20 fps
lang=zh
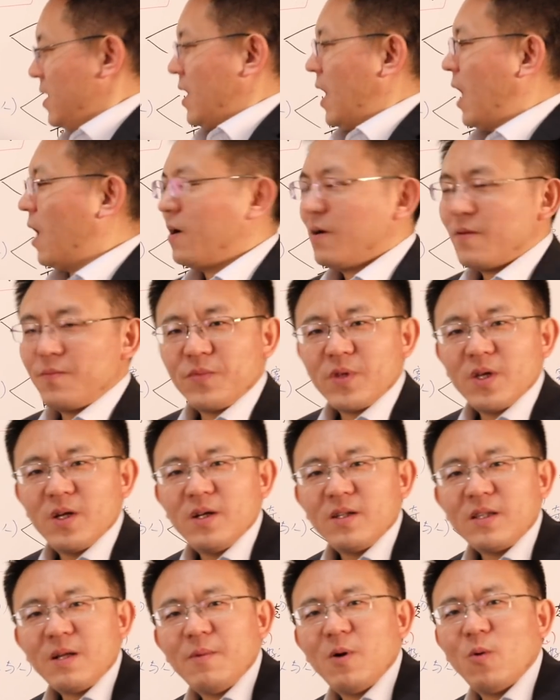好，
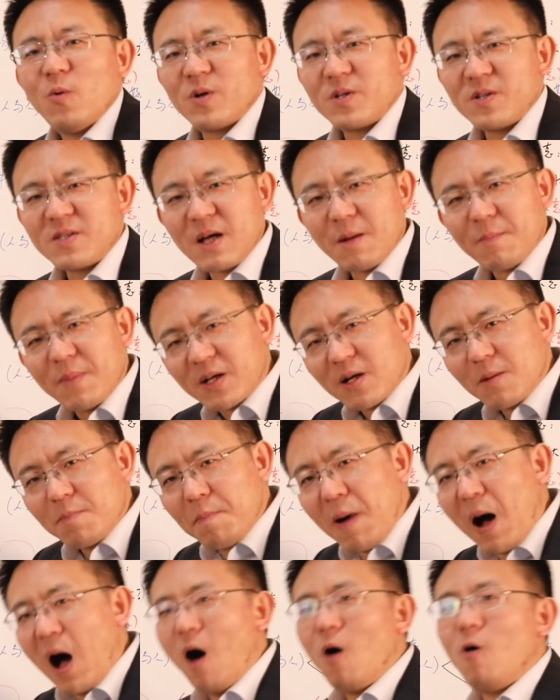那么我就想把这个
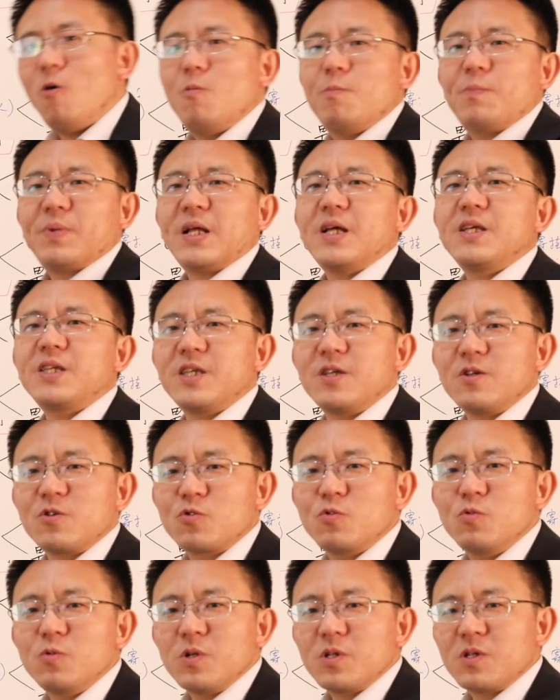抛把它引
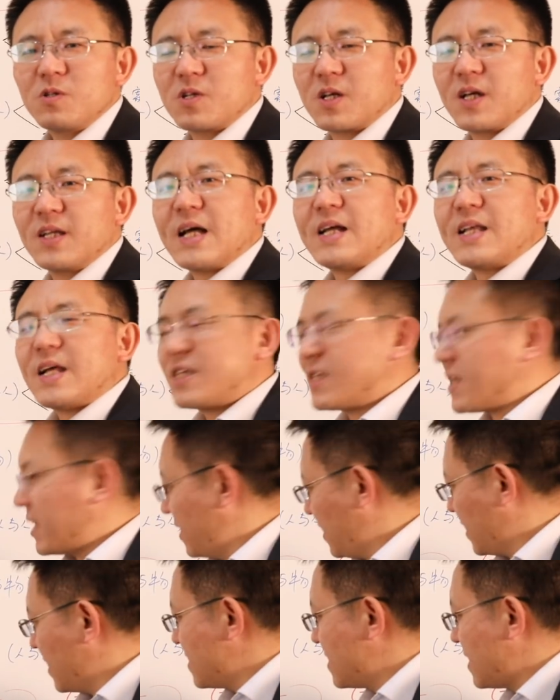入，就是给大家讲
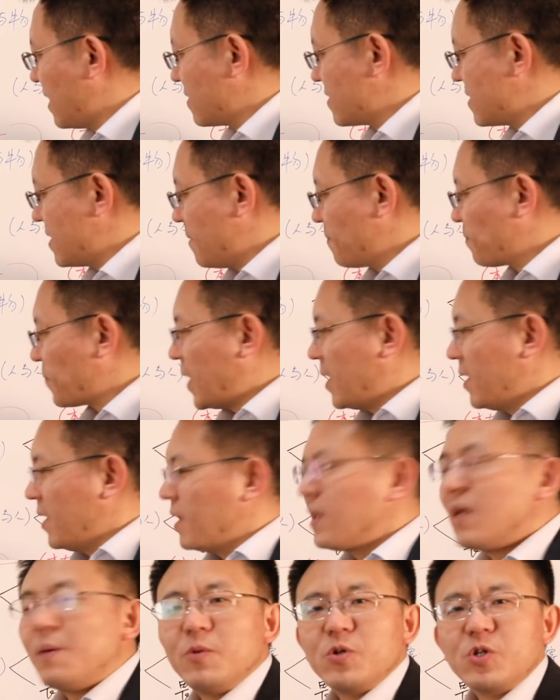的更详细。
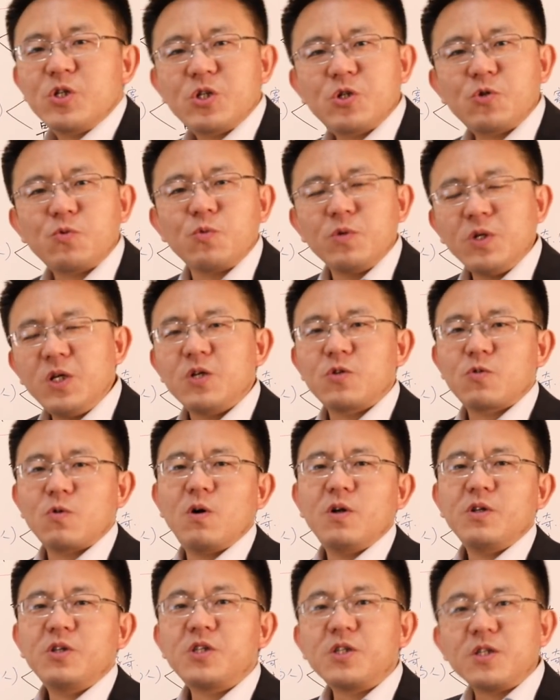那么举例
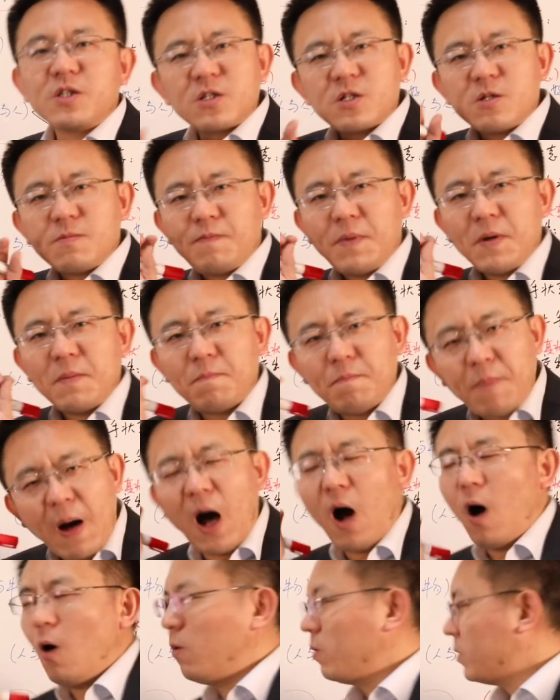说，你是被
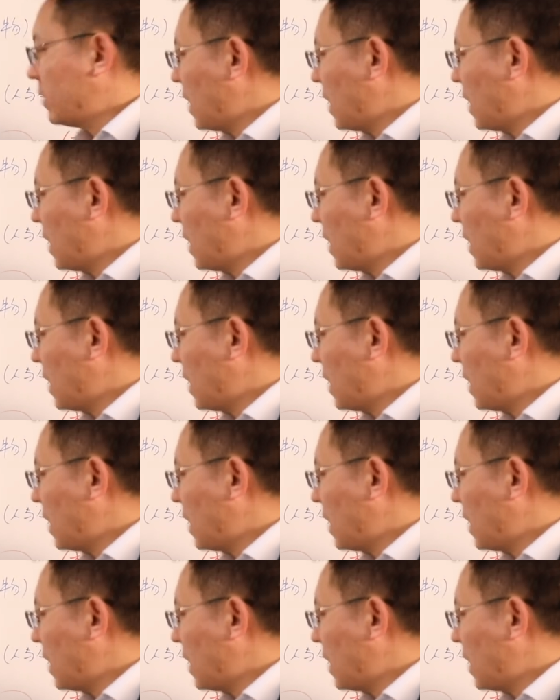抛